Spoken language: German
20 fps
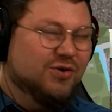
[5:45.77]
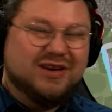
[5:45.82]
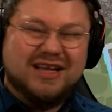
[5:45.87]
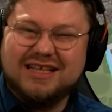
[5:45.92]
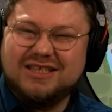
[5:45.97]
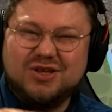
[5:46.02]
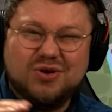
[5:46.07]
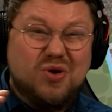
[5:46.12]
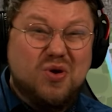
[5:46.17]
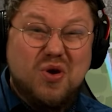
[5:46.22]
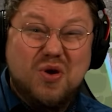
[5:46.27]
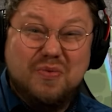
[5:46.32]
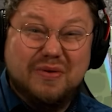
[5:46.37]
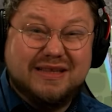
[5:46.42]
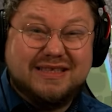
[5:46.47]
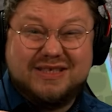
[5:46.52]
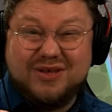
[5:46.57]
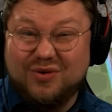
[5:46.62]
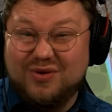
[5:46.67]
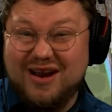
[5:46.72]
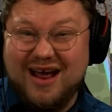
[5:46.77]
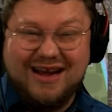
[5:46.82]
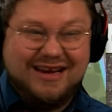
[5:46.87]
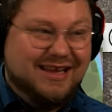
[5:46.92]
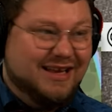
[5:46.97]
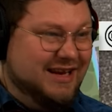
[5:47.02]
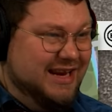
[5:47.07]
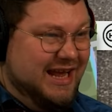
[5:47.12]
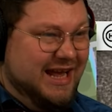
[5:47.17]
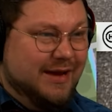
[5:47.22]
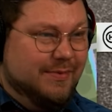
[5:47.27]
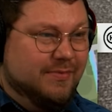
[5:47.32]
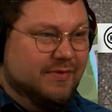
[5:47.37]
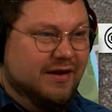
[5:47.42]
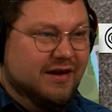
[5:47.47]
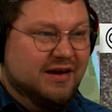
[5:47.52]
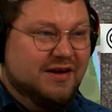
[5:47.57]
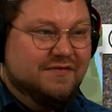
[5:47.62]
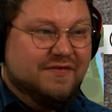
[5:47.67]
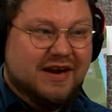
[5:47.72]
Und jetzt übelst unangenehm,
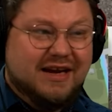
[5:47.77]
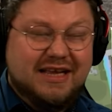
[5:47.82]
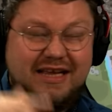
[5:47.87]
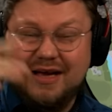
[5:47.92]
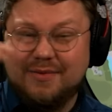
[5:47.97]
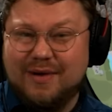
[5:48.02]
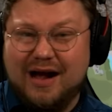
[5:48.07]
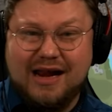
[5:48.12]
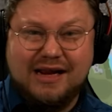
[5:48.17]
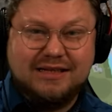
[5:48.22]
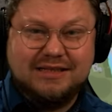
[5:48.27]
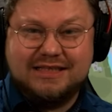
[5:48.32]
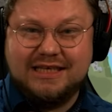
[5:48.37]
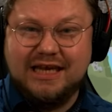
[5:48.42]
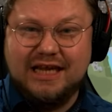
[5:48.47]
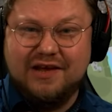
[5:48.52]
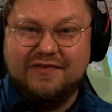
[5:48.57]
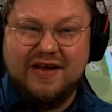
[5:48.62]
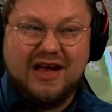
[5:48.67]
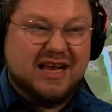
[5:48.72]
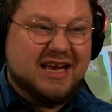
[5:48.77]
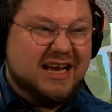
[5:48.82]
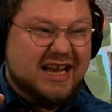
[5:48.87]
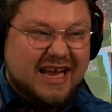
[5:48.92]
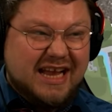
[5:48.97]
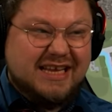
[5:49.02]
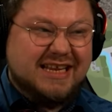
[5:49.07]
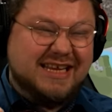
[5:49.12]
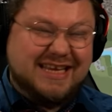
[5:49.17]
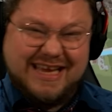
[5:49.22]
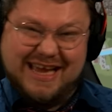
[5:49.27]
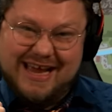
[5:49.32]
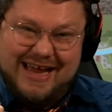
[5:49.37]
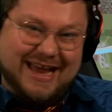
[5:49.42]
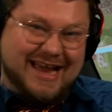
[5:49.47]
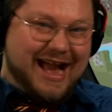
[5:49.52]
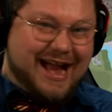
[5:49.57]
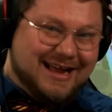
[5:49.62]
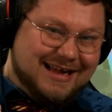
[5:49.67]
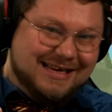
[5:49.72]
weil die hier im alten Sägewerk richtig
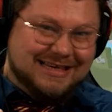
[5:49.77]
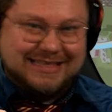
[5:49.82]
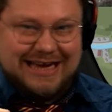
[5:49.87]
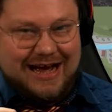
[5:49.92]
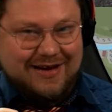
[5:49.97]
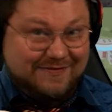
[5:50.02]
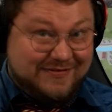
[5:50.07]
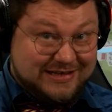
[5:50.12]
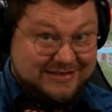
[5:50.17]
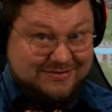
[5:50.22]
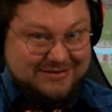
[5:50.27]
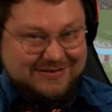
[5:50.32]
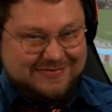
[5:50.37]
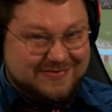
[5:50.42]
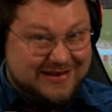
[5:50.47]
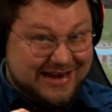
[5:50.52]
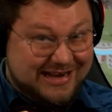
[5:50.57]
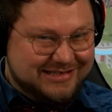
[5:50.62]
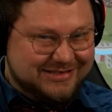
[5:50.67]
gerangelt haben. Weißt du, wie ich meine?